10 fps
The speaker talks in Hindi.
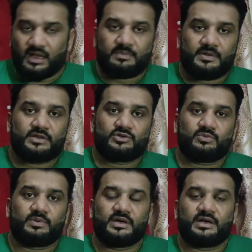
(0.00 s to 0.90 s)
आपके
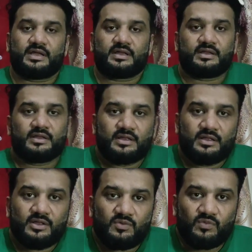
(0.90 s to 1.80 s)
जो बर्ड हैं
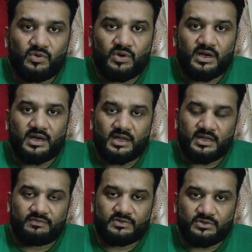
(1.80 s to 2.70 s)
वो अल्लाह
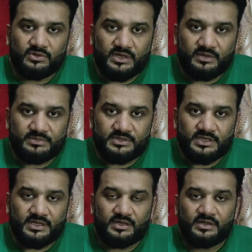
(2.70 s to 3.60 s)
के फजल करम
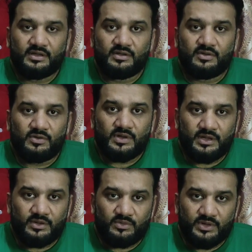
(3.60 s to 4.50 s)
से
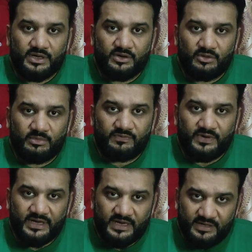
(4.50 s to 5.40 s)
ए, उनके अंडों में
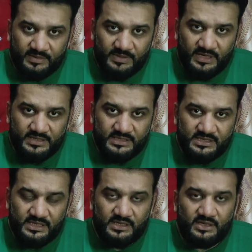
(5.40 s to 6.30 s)
फर्टेलिटी भी आ
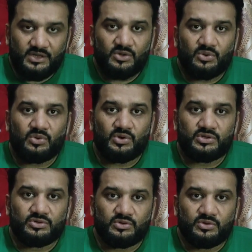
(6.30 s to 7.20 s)
जाएगी
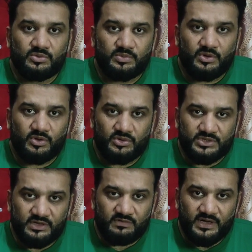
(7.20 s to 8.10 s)
और जो
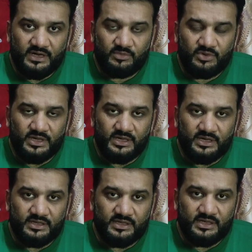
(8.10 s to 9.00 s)
क्रॉसिंग वगैरह मुर्गे
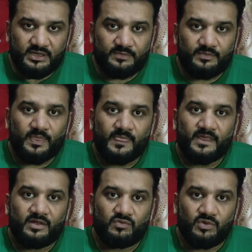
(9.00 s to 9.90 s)
करते हैं
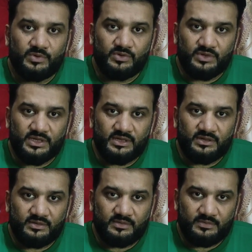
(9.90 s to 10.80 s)
वो भी उनकी
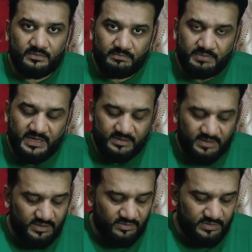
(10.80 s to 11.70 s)

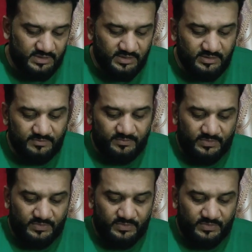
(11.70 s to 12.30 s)
बेहतरीन हो जाएगी